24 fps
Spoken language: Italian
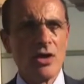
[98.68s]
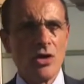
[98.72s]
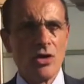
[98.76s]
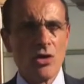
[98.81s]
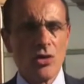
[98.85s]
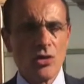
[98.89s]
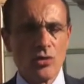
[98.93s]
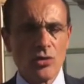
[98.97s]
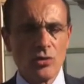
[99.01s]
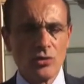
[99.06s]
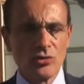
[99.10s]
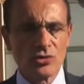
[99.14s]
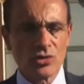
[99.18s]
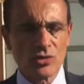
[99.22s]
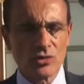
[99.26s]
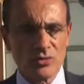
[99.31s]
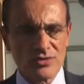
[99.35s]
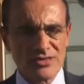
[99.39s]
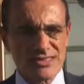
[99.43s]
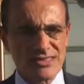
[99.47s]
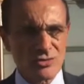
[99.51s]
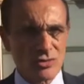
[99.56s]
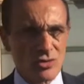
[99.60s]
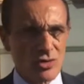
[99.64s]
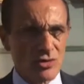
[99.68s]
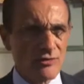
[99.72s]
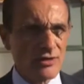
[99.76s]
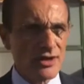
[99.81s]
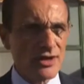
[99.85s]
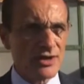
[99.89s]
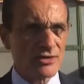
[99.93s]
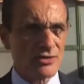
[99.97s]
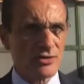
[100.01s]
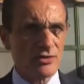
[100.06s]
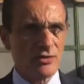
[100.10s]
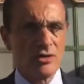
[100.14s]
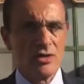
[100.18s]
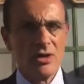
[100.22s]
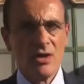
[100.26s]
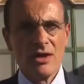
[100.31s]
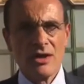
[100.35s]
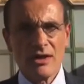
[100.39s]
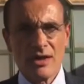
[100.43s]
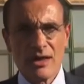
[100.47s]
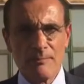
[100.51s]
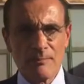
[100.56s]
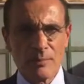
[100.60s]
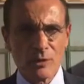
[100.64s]
o contro questo governo
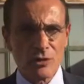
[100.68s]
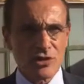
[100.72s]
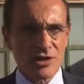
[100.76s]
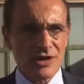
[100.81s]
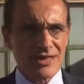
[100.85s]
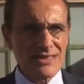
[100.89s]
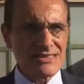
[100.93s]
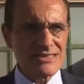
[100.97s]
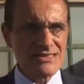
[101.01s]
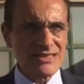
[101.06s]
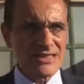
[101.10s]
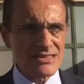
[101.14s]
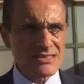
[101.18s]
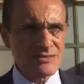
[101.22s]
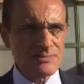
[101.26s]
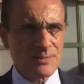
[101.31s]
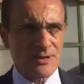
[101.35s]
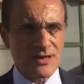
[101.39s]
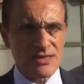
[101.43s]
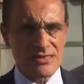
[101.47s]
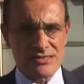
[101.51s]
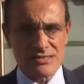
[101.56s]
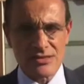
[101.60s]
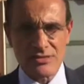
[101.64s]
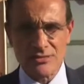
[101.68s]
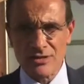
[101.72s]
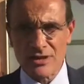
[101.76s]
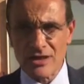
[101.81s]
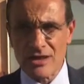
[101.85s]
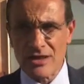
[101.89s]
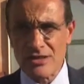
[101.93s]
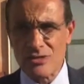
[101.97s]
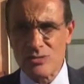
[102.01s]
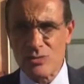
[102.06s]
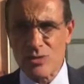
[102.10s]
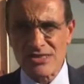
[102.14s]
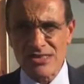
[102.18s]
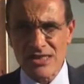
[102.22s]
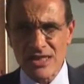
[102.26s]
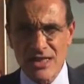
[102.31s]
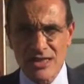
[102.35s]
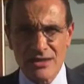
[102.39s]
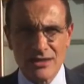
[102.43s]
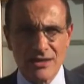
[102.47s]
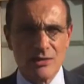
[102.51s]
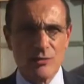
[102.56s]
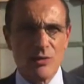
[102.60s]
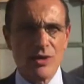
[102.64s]
che potrà essere espresso nelle sue
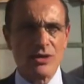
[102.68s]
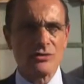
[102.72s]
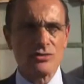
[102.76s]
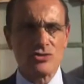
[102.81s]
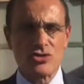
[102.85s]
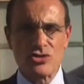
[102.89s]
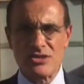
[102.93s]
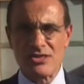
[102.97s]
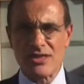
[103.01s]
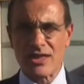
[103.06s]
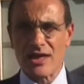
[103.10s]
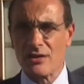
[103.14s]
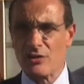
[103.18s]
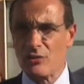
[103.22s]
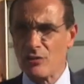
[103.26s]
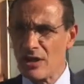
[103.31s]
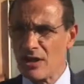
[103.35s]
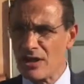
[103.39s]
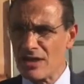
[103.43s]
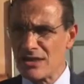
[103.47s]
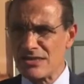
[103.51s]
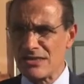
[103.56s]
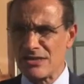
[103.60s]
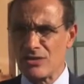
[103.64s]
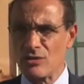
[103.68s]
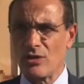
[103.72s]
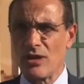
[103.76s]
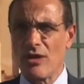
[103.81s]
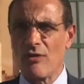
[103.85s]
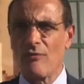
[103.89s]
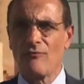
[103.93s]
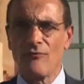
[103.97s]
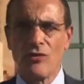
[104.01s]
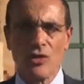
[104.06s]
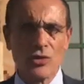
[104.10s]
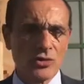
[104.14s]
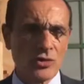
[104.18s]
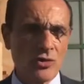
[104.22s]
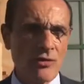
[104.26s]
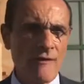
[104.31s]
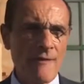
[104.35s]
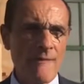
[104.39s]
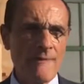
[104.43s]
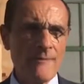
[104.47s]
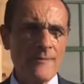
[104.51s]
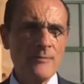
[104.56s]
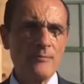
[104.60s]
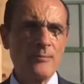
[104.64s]
sedi quando ci saranno le elezioni, è un voto
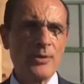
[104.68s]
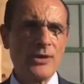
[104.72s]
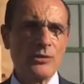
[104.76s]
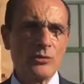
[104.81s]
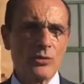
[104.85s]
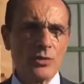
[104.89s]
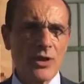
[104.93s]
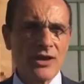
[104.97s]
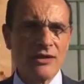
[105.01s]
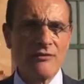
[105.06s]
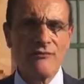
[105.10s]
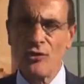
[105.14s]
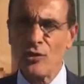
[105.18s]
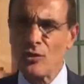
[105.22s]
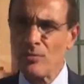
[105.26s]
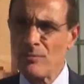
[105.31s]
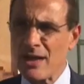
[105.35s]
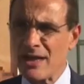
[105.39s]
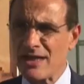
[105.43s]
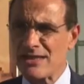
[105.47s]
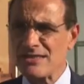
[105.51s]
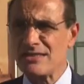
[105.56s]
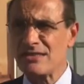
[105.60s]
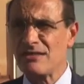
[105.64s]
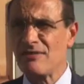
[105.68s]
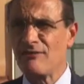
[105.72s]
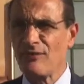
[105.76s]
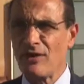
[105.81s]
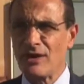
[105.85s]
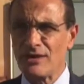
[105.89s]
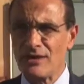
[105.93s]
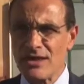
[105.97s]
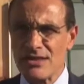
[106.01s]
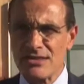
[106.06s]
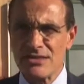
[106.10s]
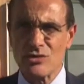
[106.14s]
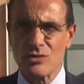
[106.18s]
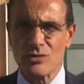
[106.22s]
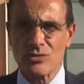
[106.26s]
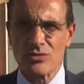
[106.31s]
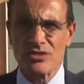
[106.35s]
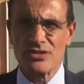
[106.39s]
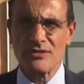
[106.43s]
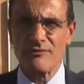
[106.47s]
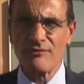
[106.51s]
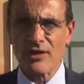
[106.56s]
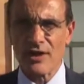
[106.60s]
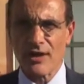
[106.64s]
per una riforma che si fa adesso
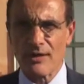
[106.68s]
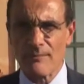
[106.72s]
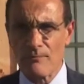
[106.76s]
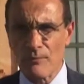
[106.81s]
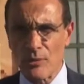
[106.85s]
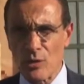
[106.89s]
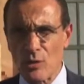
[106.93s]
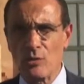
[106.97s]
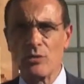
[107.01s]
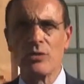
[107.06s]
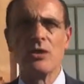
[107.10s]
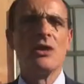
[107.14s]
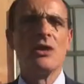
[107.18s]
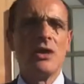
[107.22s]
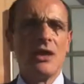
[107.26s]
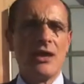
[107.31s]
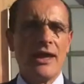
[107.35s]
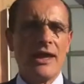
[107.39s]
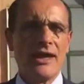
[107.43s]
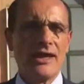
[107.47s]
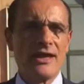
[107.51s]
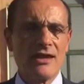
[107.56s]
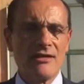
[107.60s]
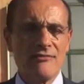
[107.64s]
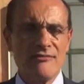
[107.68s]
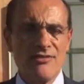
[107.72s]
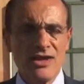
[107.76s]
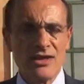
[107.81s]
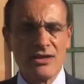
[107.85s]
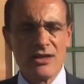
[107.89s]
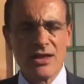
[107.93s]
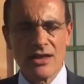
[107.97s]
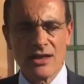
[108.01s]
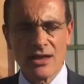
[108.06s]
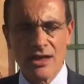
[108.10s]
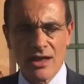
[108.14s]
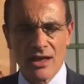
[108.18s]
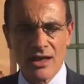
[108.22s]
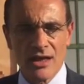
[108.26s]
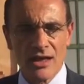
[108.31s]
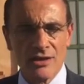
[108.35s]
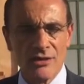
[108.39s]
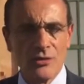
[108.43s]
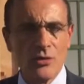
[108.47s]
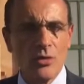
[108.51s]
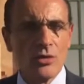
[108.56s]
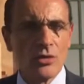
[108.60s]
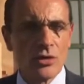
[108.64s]
non si farà più e che vede
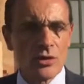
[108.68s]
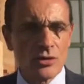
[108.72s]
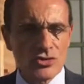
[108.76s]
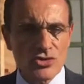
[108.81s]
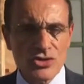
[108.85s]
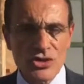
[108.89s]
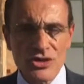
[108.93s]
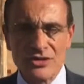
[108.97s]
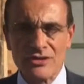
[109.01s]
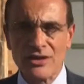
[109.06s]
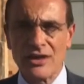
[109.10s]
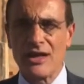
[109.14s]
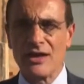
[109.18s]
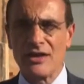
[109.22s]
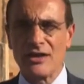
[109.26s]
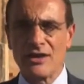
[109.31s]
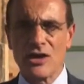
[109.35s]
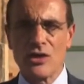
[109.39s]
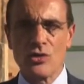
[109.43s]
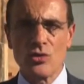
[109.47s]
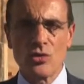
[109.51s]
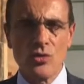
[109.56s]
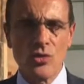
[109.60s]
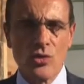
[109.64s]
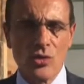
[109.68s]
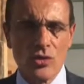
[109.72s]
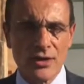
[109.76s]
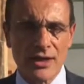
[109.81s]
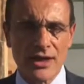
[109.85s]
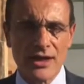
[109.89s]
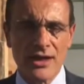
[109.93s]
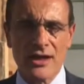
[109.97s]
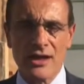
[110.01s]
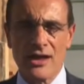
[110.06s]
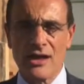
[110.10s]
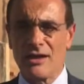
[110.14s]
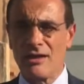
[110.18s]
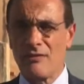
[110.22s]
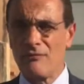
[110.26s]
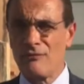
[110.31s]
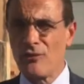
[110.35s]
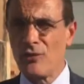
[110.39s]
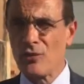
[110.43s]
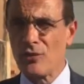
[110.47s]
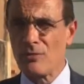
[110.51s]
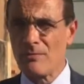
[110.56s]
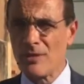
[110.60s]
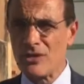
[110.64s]
nel nucleo centrale, nel cuore della
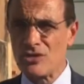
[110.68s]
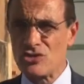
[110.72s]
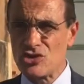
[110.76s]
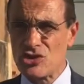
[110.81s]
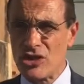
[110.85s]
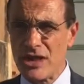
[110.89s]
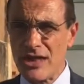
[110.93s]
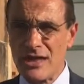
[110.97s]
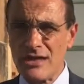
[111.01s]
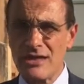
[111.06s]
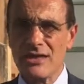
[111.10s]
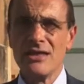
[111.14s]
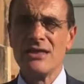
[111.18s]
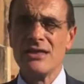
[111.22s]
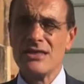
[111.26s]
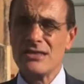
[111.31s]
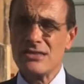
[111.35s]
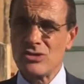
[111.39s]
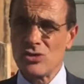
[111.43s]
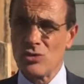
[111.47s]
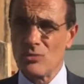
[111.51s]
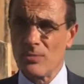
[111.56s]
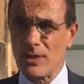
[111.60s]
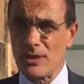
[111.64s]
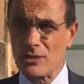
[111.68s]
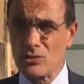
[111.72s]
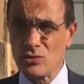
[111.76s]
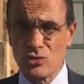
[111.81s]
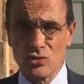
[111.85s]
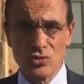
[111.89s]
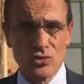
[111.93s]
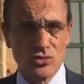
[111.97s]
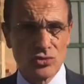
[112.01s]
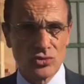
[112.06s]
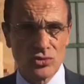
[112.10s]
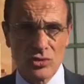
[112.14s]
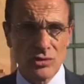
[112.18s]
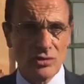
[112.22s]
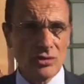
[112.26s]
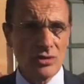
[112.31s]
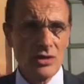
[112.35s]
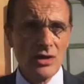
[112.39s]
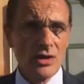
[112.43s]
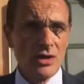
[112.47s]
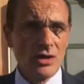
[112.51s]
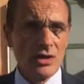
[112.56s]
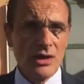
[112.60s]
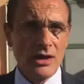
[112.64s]
riforma c'è soprattutto
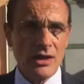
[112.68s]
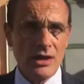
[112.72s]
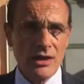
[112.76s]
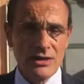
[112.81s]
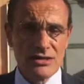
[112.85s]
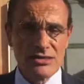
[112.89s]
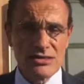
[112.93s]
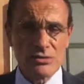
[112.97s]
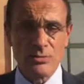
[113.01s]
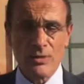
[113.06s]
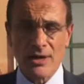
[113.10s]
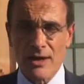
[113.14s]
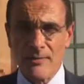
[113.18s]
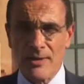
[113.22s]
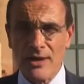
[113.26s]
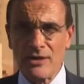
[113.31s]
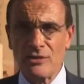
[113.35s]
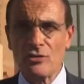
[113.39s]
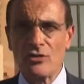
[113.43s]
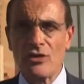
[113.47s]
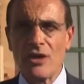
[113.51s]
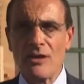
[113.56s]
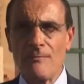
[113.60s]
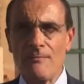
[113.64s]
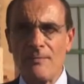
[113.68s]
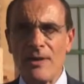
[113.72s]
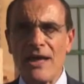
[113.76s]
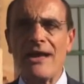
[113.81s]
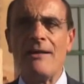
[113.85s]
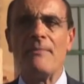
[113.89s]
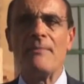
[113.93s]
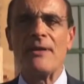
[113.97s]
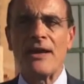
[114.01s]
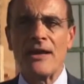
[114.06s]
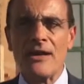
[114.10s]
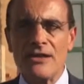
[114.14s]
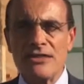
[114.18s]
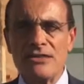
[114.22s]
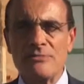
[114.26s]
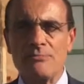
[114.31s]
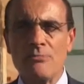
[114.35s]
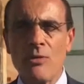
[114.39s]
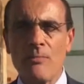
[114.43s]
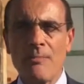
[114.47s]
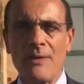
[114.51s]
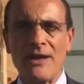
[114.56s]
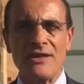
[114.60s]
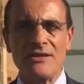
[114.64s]
il superamento del
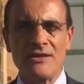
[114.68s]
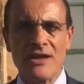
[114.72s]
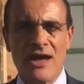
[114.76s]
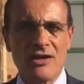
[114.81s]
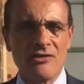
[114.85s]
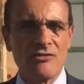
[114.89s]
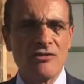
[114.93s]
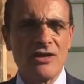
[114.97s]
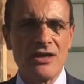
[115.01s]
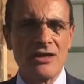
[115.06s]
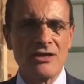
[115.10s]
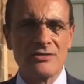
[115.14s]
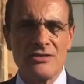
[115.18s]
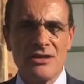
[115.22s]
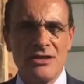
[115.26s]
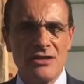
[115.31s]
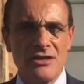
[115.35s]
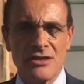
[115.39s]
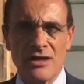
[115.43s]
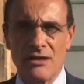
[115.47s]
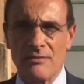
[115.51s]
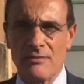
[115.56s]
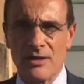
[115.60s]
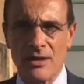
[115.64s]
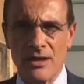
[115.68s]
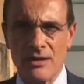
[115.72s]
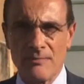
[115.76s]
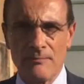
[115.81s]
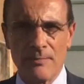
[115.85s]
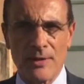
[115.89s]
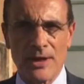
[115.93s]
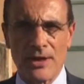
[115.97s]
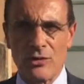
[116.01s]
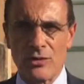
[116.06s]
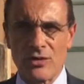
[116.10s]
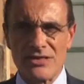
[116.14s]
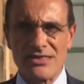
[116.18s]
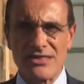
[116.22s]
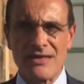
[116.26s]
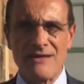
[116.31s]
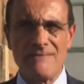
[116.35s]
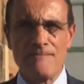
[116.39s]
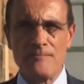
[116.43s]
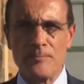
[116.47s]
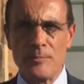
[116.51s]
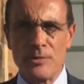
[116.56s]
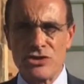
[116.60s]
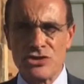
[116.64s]
bicameralismo paritario, vale a dire, in parole
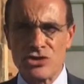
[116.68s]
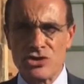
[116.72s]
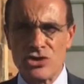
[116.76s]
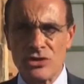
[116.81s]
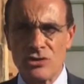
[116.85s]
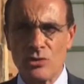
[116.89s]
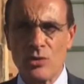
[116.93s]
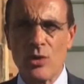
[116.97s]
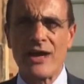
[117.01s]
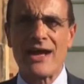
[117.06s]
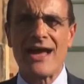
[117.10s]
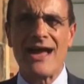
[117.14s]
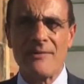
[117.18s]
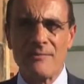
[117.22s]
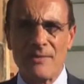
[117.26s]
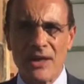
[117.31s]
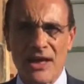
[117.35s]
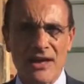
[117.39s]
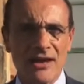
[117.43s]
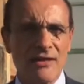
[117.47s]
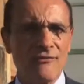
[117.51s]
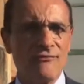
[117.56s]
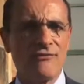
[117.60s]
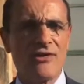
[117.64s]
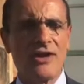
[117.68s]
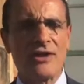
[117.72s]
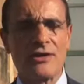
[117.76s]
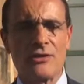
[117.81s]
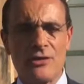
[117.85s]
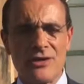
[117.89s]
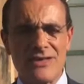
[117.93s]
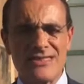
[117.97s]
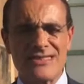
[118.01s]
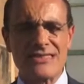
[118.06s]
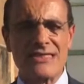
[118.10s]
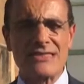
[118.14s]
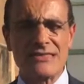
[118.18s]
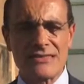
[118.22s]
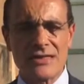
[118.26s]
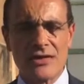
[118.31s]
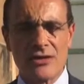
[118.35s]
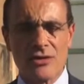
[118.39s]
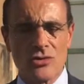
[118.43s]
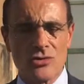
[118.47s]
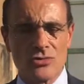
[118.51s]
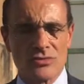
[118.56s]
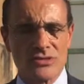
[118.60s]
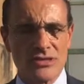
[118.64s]
semplici, due Camere che fanno la stessa
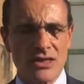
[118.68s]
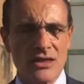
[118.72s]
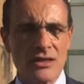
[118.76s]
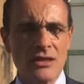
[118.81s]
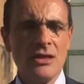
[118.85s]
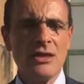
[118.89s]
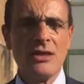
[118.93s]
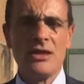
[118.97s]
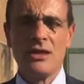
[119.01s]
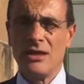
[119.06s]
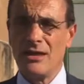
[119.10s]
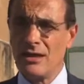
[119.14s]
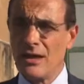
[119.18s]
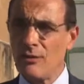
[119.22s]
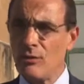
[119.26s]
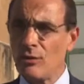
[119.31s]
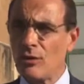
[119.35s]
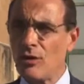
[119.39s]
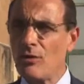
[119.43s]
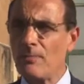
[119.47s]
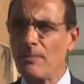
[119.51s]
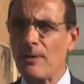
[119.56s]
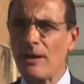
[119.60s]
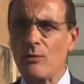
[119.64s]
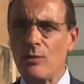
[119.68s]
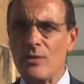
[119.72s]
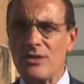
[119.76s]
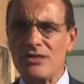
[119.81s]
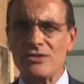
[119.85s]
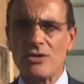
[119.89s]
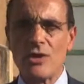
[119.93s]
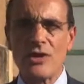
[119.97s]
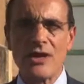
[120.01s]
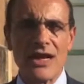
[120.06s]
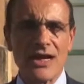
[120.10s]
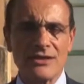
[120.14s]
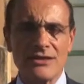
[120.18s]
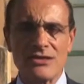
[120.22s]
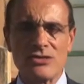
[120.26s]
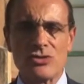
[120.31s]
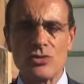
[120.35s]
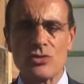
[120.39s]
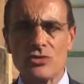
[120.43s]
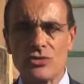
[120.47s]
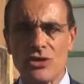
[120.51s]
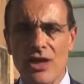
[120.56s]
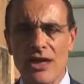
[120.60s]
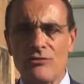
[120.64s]
cosa. In Europa questo accade
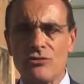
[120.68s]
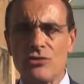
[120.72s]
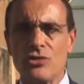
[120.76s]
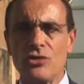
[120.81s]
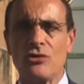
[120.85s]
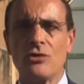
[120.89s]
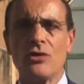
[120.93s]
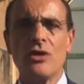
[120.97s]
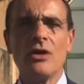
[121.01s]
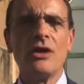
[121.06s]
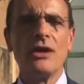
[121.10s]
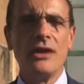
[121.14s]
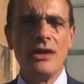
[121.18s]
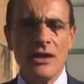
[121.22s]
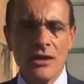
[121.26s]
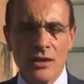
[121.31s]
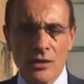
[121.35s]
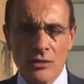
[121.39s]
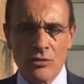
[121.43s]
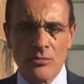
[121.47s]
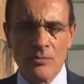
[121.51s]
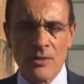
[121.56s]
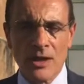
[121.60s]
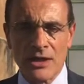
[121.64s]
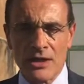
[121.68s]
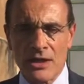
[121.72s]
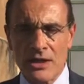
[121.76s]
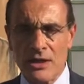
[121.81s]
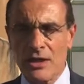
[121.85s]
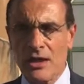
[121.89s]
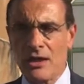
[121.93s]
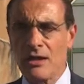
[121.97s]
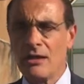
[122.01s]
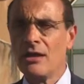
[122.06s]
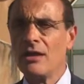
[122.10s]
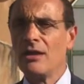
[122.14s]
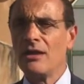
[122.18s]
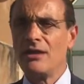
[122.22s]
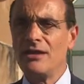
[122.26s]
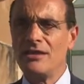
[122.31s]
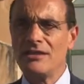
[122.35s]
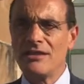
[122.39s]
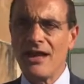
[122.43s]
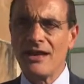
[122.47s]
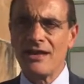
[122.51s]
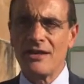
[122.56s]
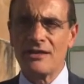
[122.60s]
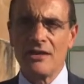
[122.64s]
soltanto in Romania.
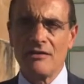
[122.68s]
L'Italia